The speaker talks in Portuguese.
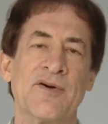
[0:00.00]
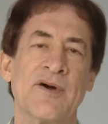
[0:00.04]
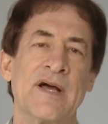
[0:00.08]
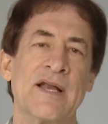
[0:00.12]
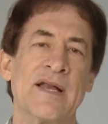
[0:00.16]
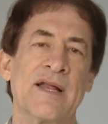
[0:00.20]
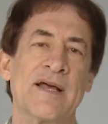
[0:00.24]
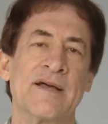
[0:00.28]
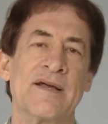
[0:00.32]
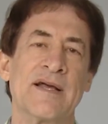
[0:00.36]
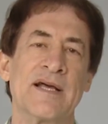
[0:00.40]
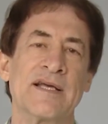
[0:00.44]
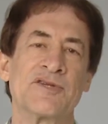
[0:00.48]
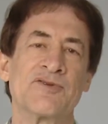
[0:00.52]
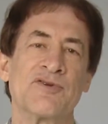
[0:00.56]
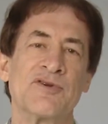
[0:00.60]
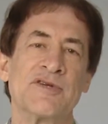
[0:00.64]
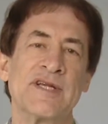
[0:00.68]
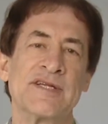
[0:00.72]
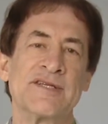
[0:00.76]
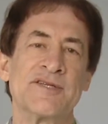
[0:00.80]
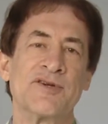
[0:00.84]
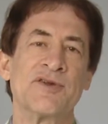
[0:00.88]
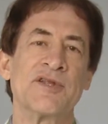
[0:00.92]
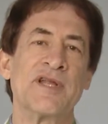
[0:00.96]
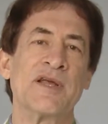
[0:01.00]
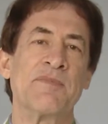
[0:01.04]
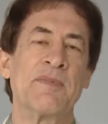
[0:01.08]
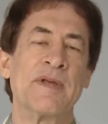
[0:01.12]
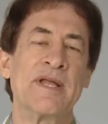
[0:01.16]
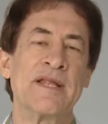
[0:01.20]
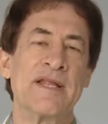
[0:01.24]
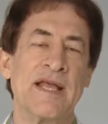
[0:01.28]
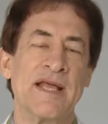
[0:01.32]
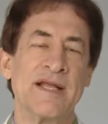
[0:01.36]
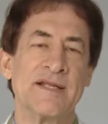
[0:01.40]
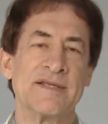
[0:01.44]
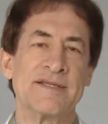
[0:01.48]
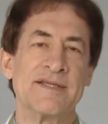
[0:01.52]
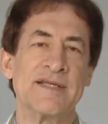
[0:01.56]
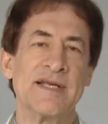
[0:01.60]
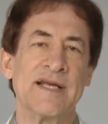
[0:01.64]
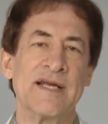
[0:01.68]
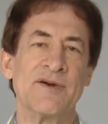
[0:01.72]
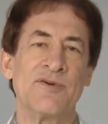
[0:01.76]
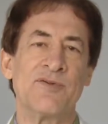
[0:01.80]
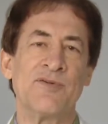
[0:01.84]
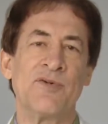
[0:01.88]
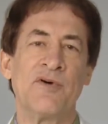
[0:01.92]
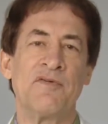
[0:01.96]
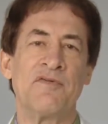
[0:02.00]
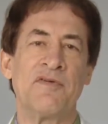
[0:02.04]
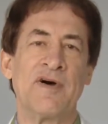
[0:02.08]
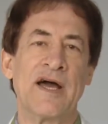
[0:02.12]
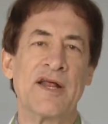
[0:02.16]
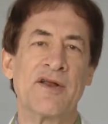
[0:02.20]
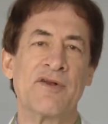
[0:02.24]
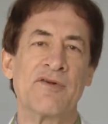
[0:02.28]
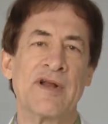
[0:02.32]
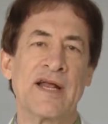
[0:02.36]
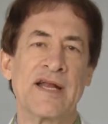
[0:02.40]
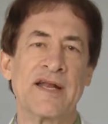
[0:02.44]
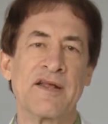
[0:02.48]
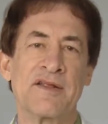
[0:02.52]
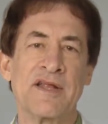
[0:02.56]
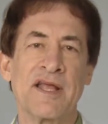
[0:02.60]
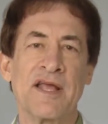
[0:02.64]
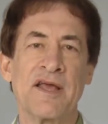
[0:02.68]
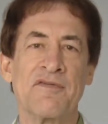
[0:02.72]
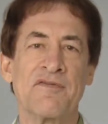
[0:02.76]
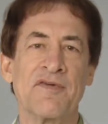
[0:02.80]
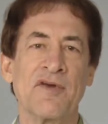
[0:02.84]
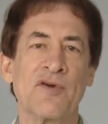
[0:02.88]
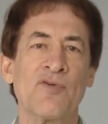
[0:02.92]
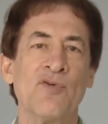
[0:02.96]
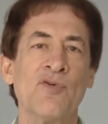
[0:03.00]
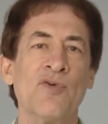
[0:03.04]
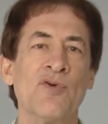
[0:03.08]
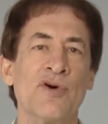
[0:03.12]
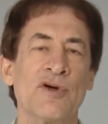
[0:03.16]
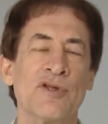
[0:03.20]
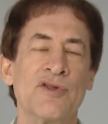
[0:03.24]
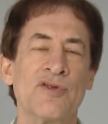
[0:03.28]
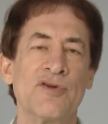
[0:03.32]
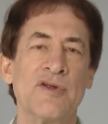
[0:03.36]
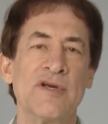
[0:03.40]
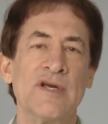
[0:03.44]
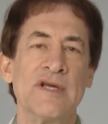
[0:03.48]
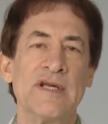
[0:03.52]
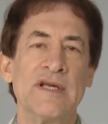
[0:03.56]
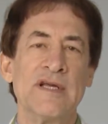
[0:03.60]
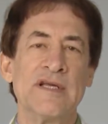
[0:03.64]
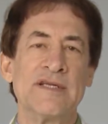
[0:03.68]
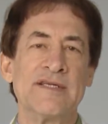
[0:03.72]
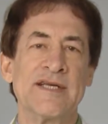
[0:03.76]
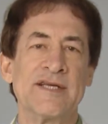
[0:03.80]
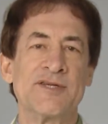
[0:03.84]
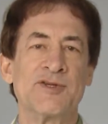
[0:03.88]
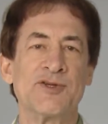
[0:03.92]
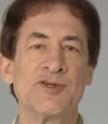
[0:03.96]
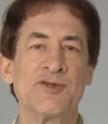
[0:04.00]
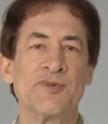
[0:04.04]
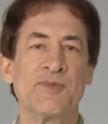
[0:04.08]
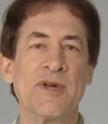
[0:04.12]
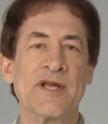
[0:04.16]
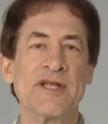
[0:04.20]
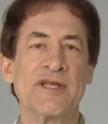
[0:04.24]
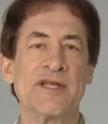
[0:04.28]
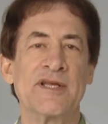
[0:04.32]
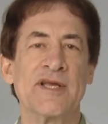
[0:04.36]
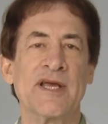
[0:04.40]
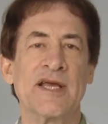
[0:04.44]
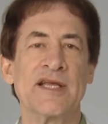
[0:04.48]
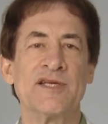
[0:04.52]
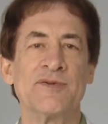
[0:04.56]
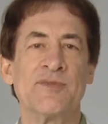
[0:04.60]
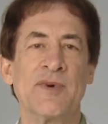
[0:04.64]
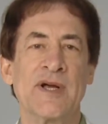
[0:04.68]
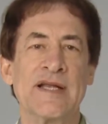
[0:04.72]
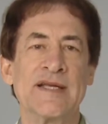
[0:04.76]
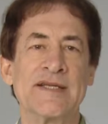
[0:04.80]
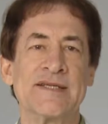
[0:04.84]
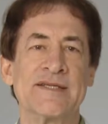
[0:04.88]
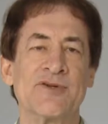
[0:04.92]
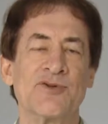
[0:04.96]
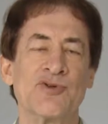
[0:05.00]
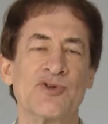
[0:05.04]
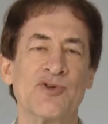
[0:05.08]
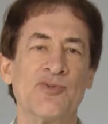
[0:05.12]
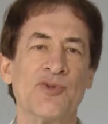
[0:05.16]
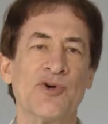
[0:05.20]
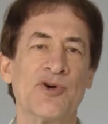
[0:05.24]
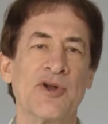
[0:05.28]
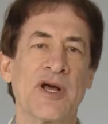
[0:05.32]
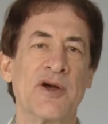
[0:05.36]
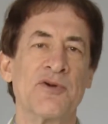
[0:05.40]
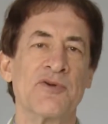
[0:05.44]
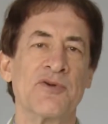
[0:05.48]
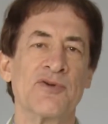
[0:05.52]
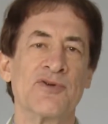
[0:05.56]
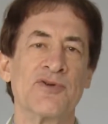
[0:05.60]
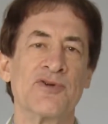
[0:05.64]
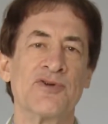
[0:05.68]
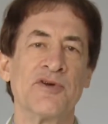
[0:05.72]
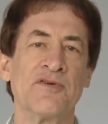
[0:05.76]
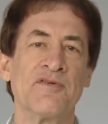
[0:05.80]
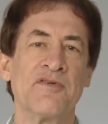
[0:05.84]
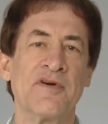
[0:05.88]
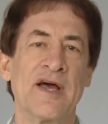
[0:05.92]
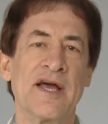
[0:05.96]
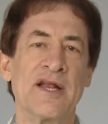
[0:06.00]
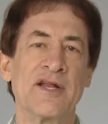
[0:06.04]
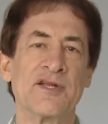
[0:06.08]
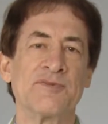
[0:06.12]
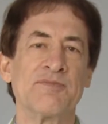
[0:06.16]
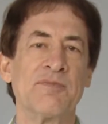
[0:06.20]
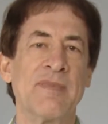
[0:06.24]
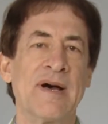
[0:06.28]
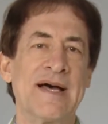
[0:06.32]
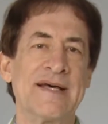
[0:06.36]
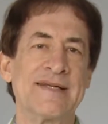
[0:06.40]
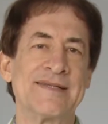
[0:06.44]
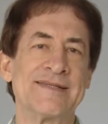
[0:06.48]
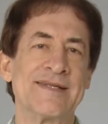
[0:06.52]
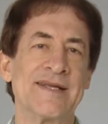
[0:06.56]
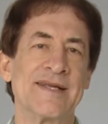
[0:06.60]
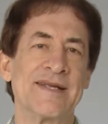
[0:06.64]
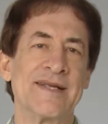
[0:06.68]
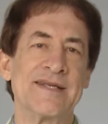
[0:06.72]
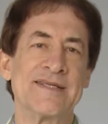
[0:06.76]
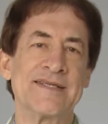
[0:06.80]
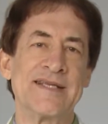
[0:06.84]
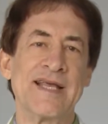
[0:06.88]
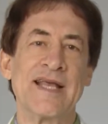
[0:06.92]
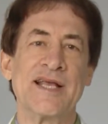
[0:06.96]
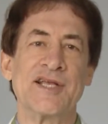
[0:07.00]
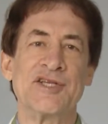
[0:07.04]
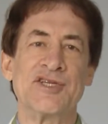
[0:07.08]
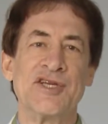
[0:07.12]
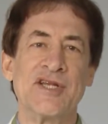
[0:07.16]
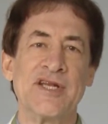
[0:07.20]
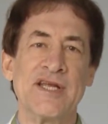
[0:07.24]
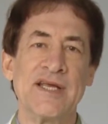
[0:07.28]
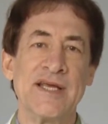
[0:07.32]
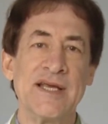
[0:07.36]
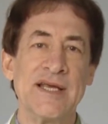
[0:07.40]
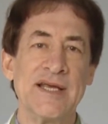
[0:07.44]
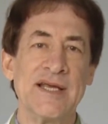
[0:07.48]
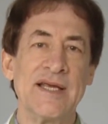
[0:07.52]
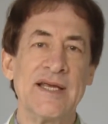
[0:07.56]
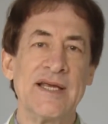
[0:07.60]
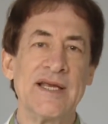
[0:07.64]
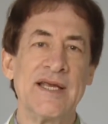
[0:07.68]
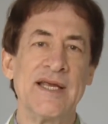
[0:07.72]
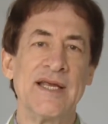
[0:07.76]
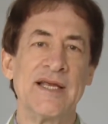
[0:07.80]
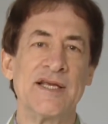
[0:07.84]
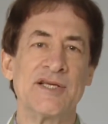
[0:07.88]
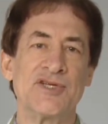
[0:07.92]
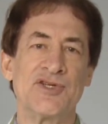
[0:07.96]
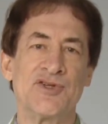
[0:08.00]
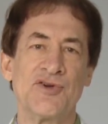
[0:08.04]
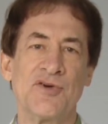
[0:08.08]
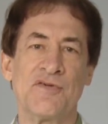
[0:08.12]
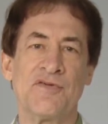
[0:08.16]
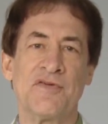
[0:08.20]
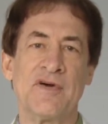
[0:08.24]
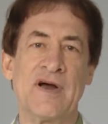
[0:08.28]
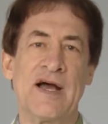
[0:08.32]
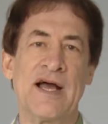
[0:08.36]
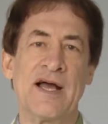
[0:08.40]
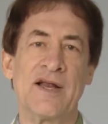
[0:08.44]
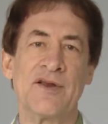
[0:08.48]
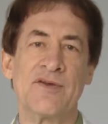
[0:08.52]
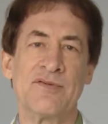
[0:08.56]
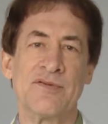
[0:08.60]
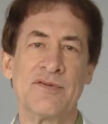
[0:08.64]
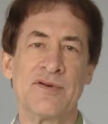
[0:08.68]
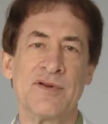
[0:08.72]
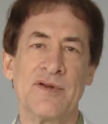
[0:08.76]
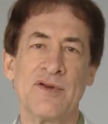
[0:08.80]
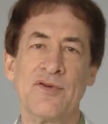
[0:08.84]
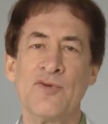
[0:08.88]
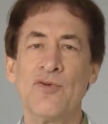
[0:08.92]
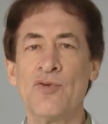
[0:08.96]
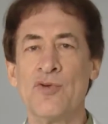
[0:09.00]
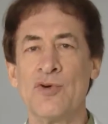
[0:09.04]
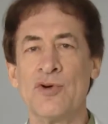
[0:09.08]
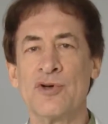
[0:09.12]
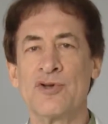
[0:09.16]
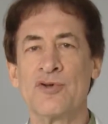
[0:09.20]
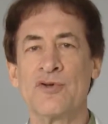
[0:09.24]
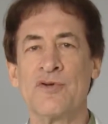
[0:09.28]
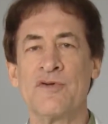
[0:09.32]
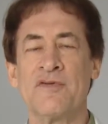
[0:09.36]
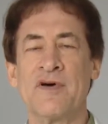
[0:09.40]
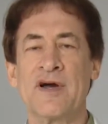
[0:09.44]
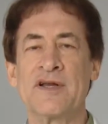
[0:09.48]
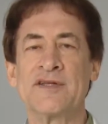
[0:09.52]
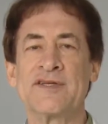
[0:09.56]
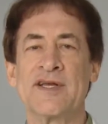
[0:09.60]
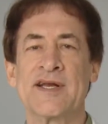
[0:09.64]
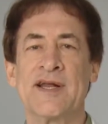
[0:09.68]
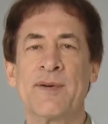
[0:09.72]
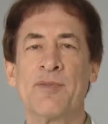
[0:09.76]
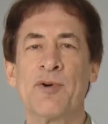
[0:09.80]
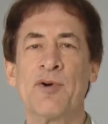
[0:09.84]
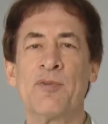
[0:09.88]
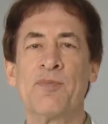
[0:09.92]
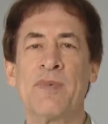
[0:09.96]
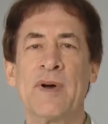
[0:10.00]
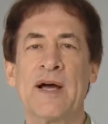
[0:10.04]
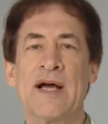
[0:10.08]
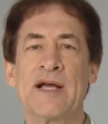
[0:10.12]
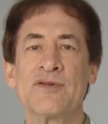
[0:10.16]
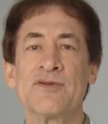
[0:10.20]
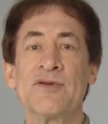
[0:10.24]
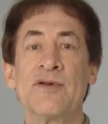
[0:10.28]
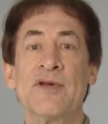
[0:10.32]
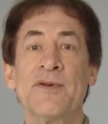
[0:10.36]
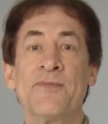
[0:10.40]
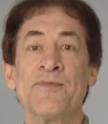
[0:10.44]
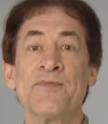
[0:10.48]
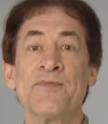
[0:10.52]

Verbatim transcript: olha, as coisas são independentes, né? Um ovário nada tem a ver com o outro. Se a suspeita é de uma lesão tumoral em um dos ovários, basta que se retire este ovário, o outro ovário será poupado